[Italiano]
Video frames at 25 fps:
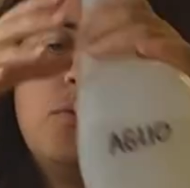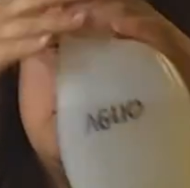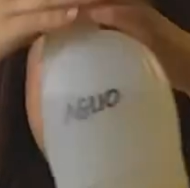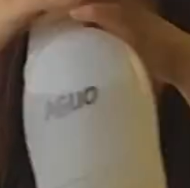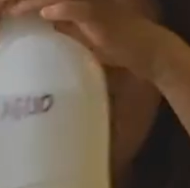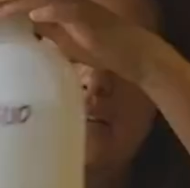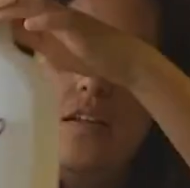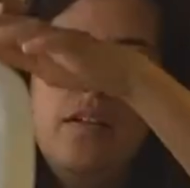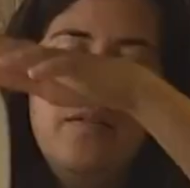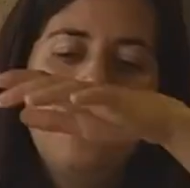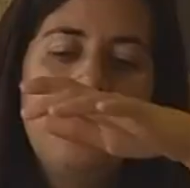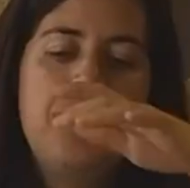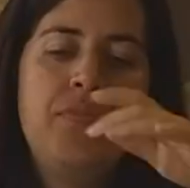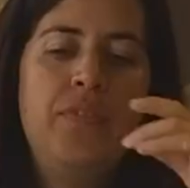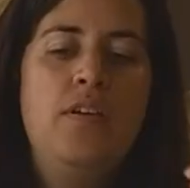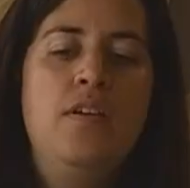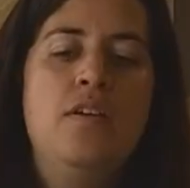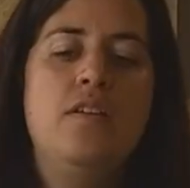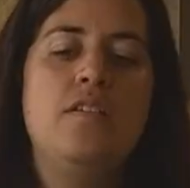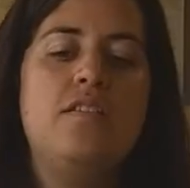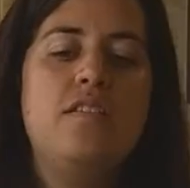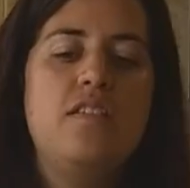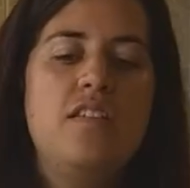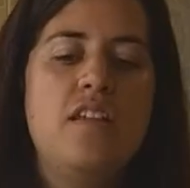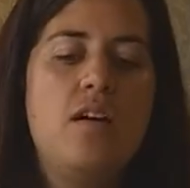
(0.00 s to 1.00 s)
quindi
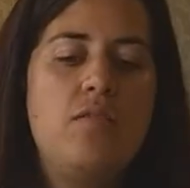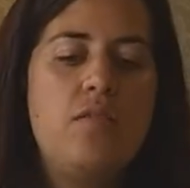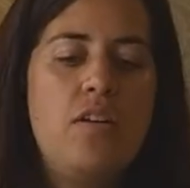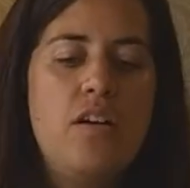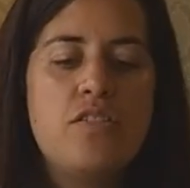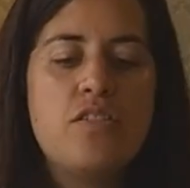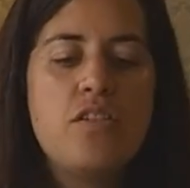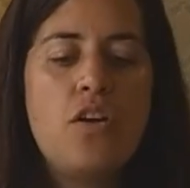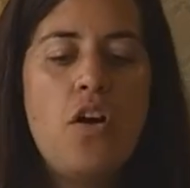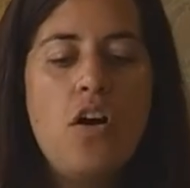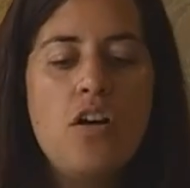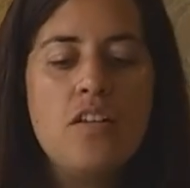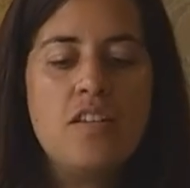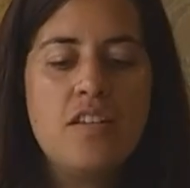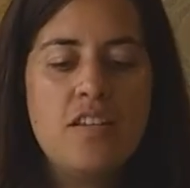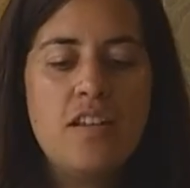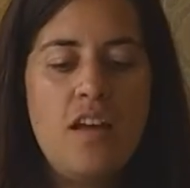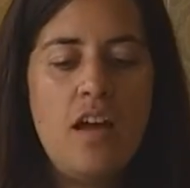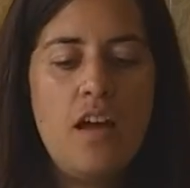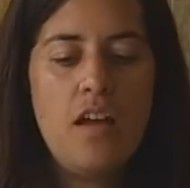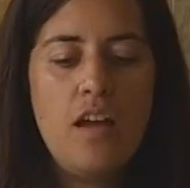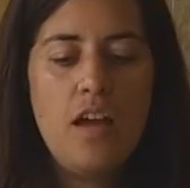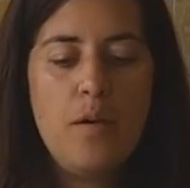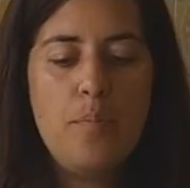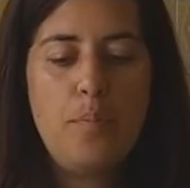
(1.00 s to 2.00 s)
da una
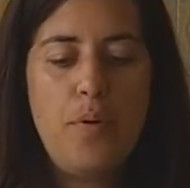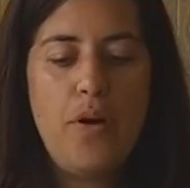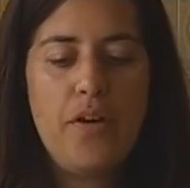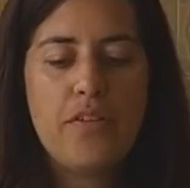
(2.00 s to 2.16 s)
scossa e